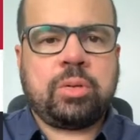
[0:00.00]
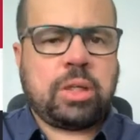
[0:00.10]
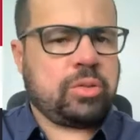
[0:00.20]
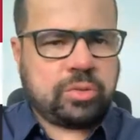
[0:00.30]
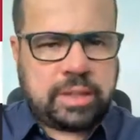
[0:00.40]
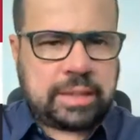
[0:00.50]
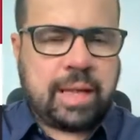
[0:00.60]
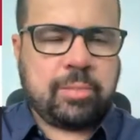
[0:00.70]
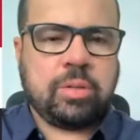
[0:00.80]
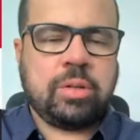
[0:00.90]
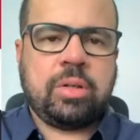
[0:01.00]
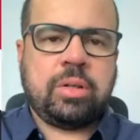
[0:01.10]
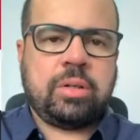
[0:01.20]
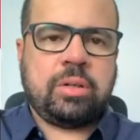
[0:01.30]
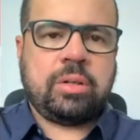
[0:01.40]
que es un reclamo
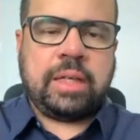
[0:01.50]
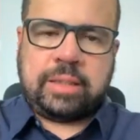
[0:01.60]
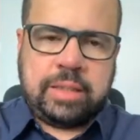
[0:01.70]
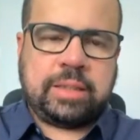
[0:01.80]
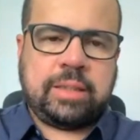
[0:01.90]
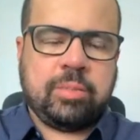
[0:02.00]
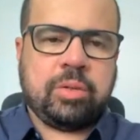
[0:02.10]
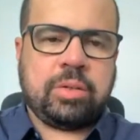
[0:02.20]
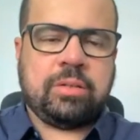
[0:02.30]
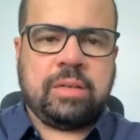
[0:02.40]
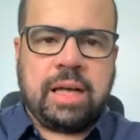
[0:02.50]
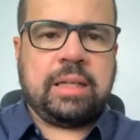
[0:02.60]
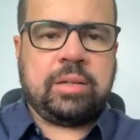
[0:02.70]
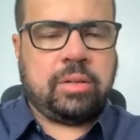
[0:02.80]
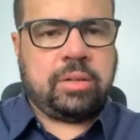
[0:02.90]
legítimo y
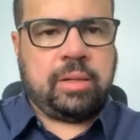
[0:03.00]
válido del